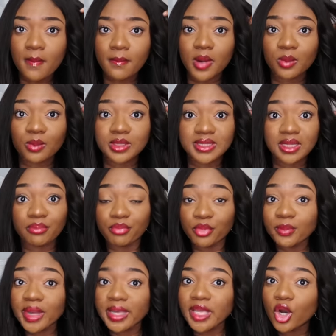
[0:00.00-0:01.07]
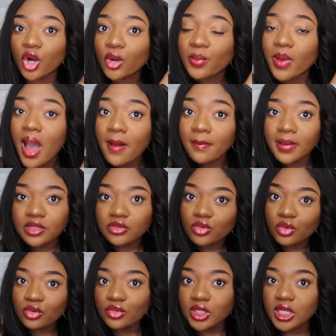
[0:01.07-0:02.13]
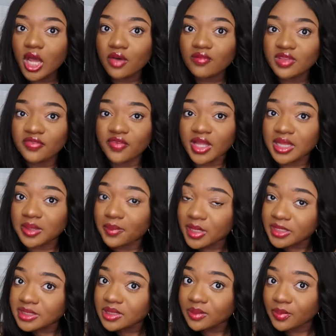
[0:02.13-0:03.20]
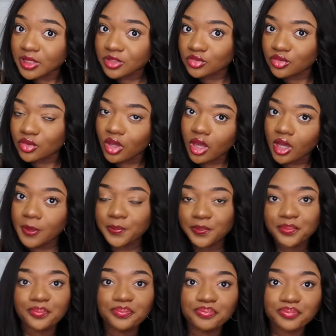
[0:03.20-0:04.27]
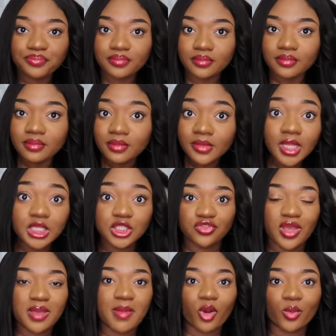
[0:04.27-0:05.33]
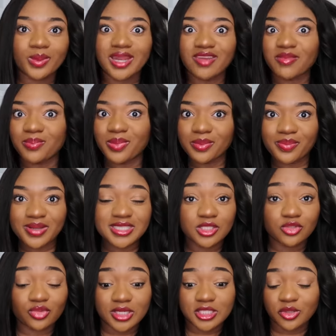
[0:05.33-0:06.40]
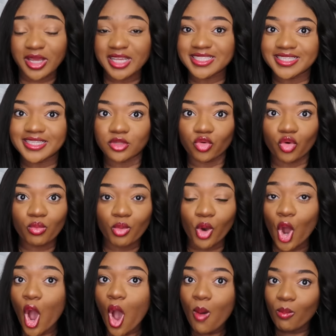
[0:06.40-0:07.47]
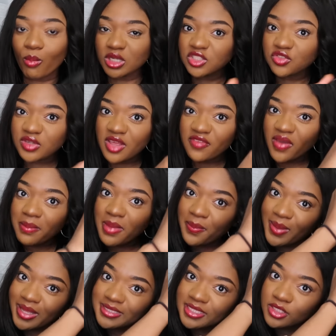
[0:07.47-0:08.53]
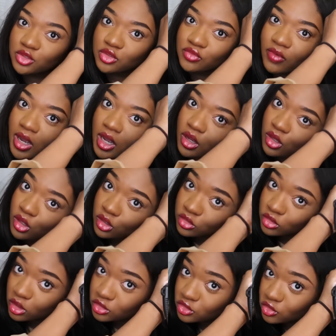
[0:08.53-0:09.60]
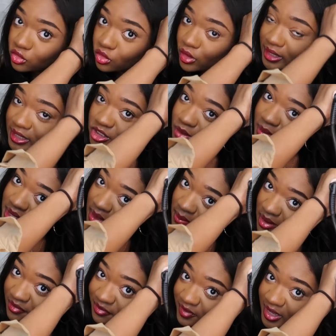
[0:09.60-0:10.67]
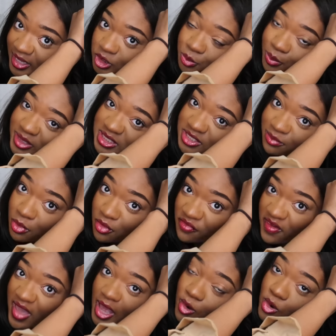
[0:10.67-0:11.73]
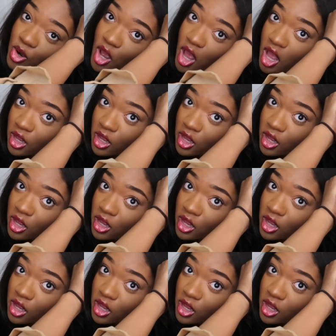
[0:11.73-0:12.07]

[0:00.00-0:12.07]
Mademoiselle Beaumaye Hope m'a trop donné envie de faire des piercings parce que... Euh, je voyais ma copine, elle avait plein de piercings sur les oreilles, c'était trop beau. Moi aussi, je voulais faire mes piercings, tu vois. Donc, du coup, qu'est-ce que madame a fait Je suis partie me faire le